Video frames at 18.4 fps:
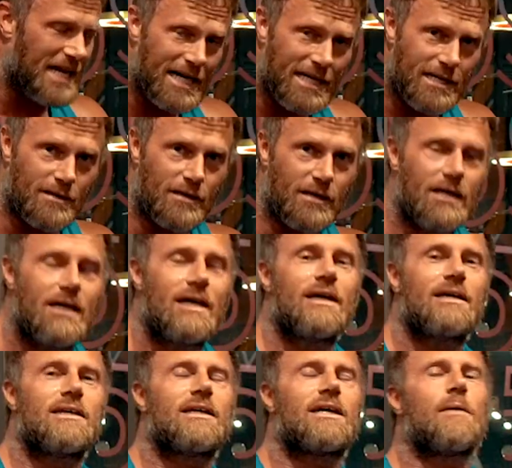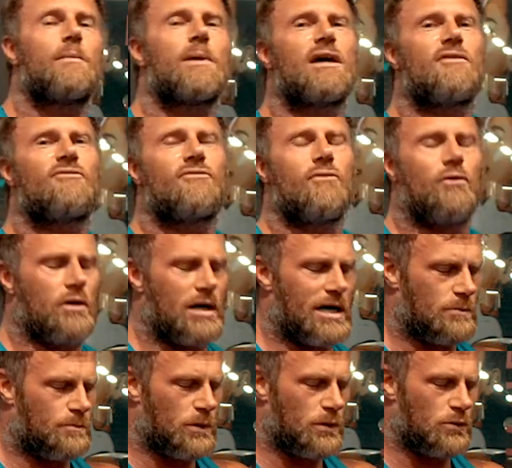Nein, die kann man
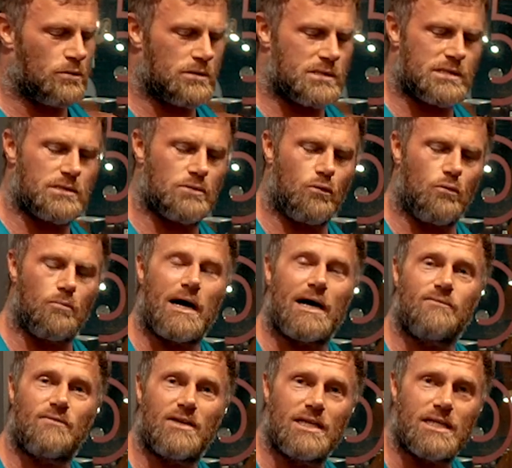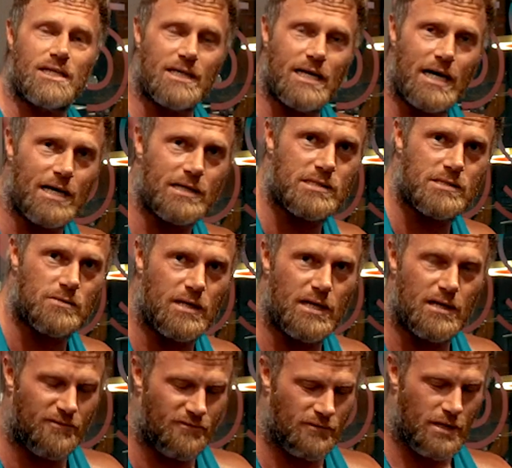hervorragend benutzen, um ein wenig
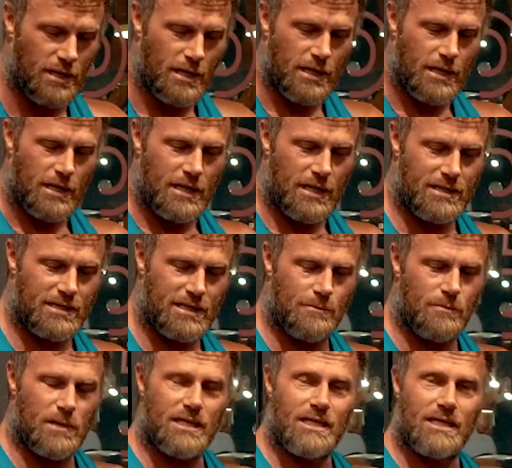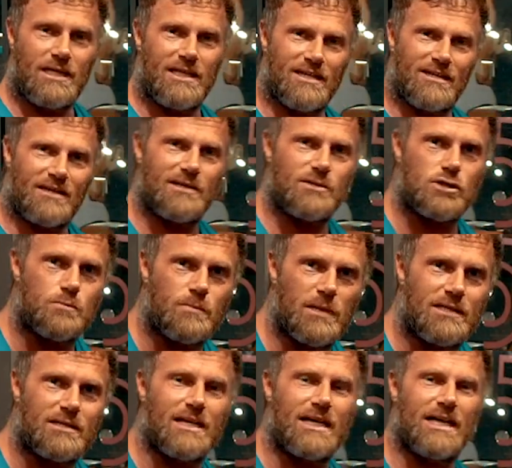nachzuhelfen, indem man hieran
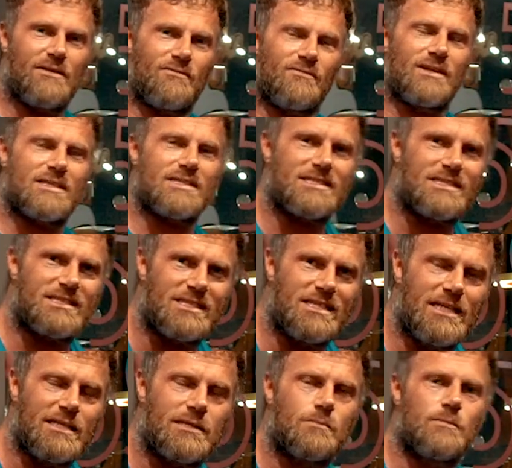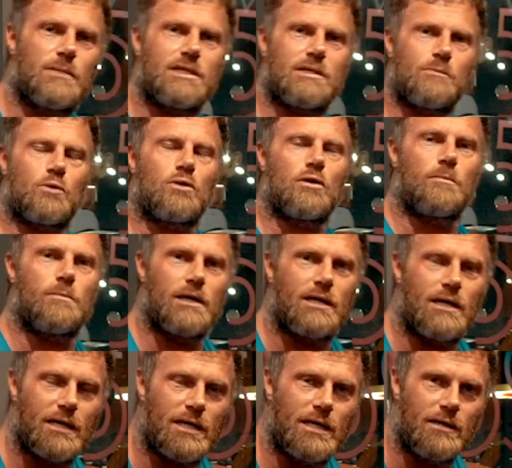später etwas zieht mit dem
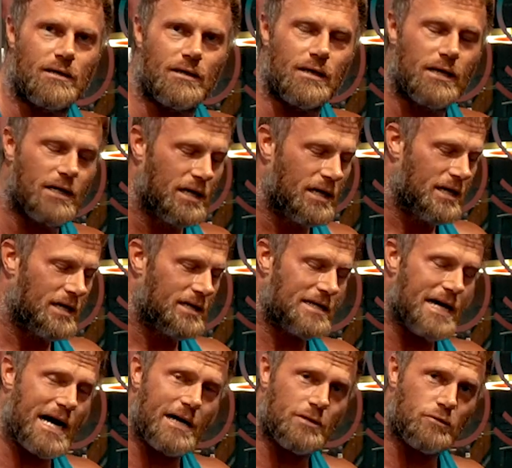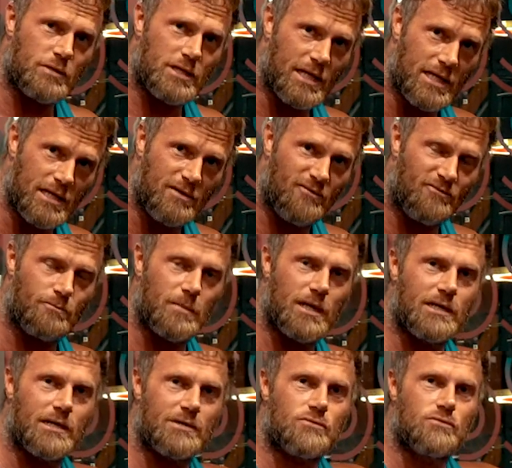Körper nach hinten. Dadurch hilft
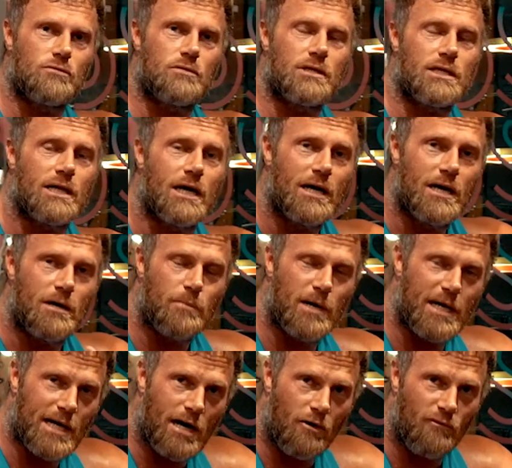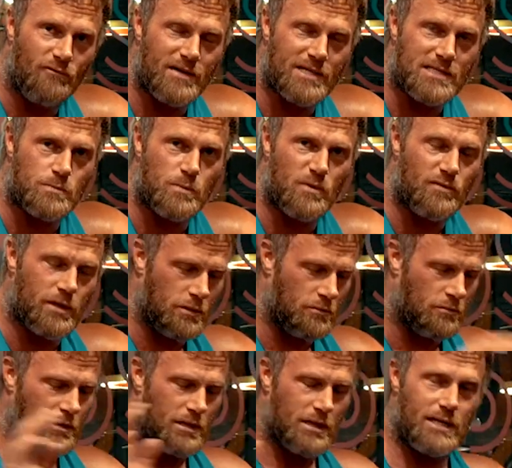man natürlich bei der
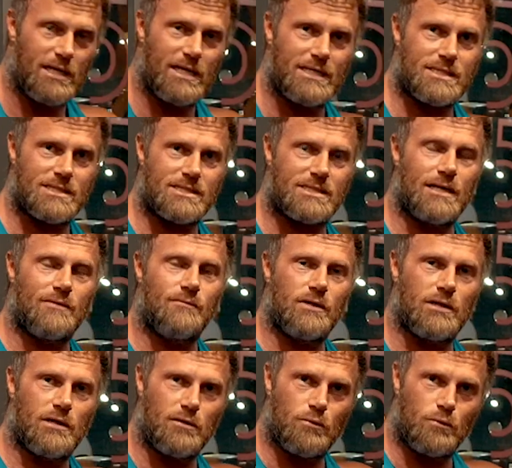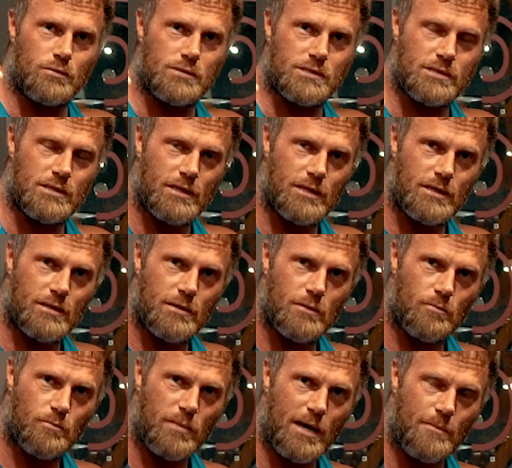Aufwärtsbewegung, lässt es dann wieder los
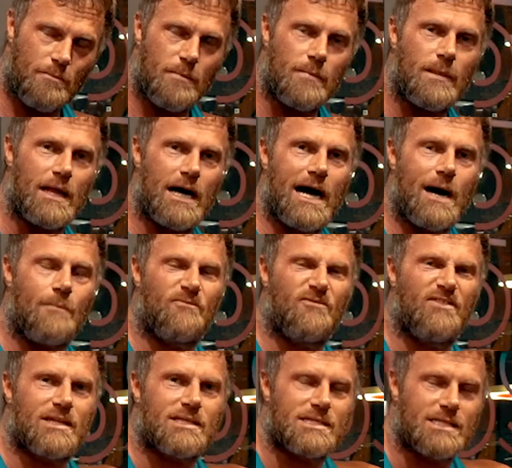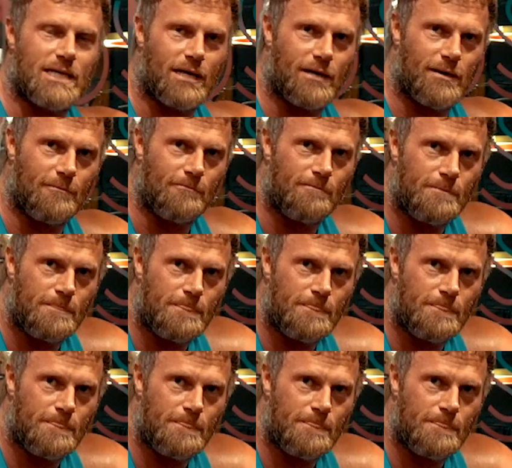beim Abwärtssenken.